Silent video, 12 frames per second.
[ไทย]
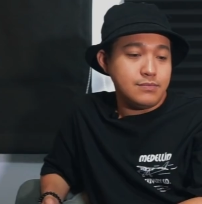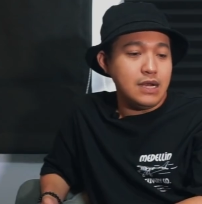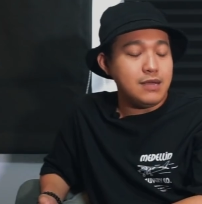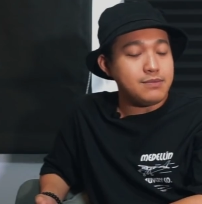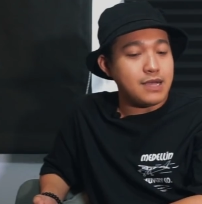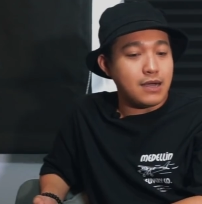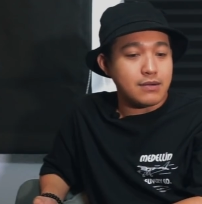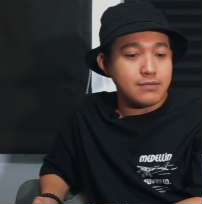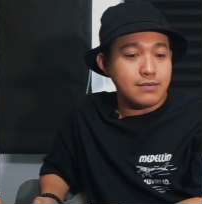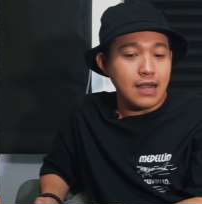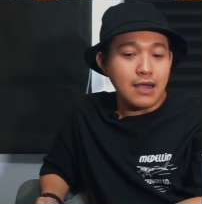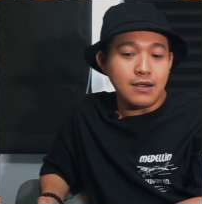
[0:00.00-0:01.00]
มันเริ่มจาก
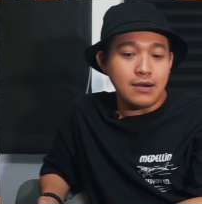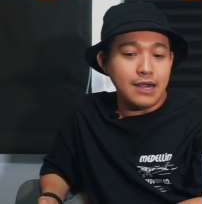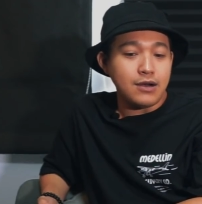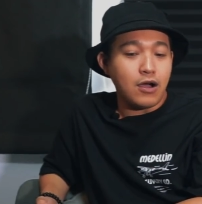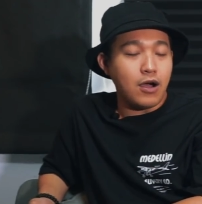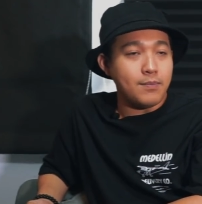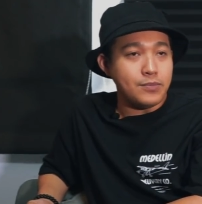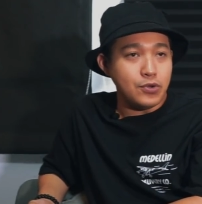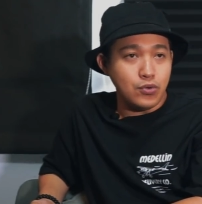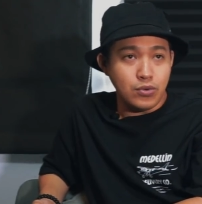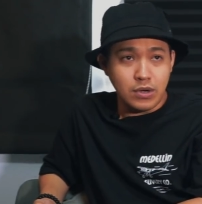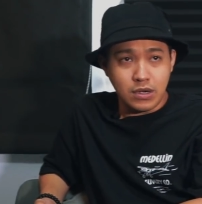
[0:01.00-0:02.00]
นั่งเล่นคอมอ
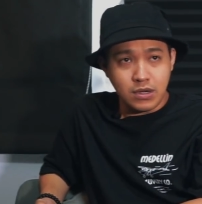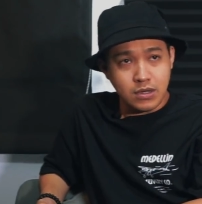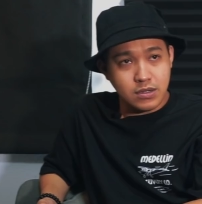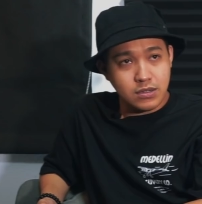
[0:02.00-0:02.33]
ยู่แล้วก็